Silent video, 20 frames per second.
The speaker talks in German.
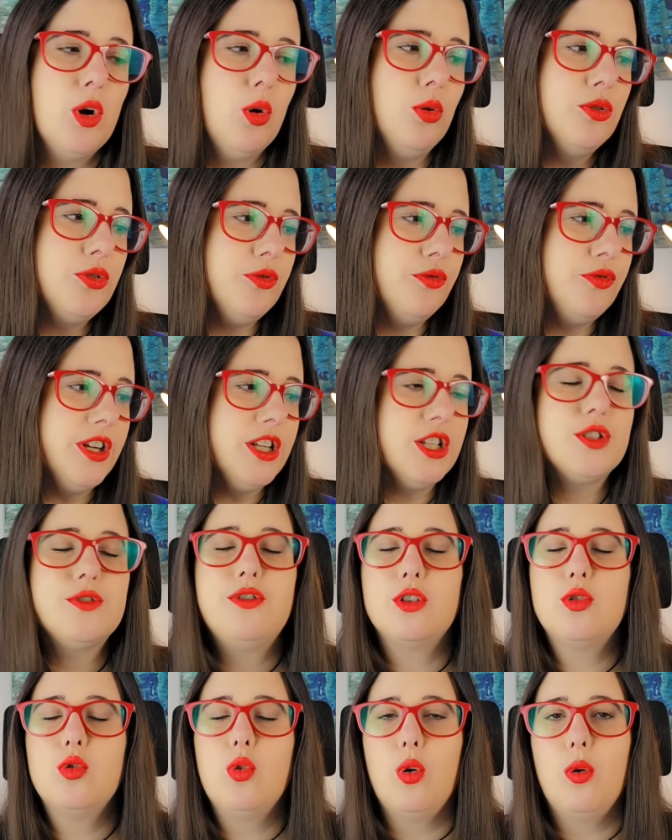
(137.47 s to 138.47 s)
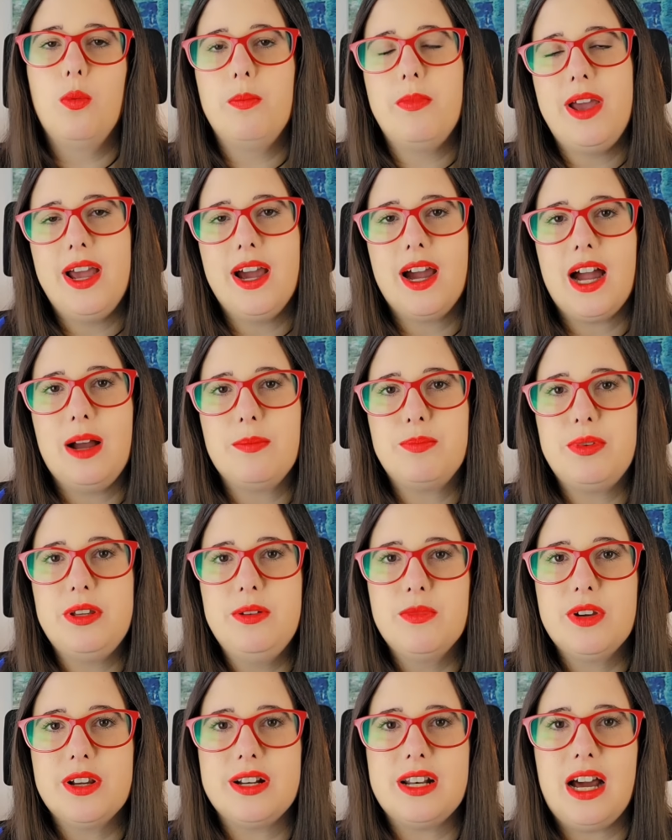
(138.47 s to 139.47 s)
und willst von oben herab
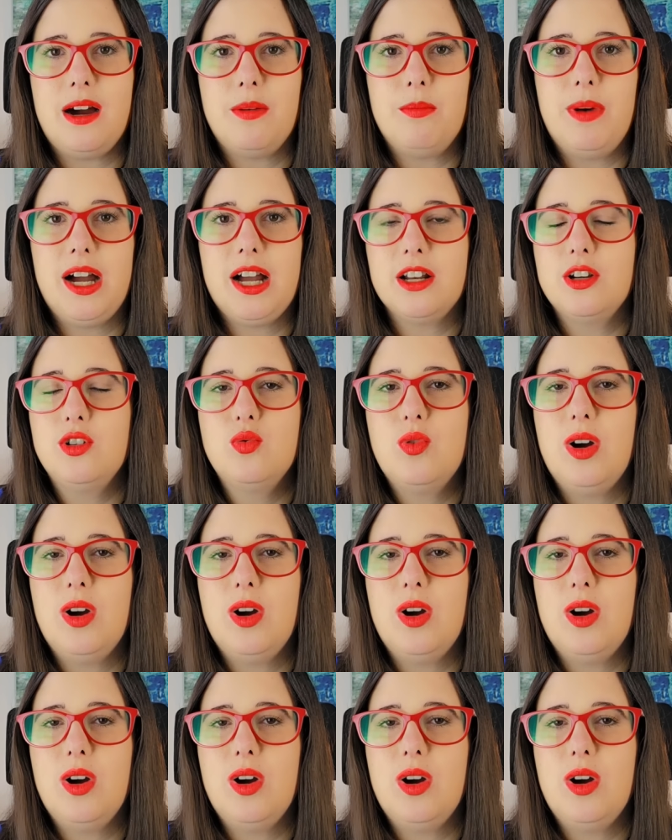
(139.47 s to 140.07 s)
ihm klar machen,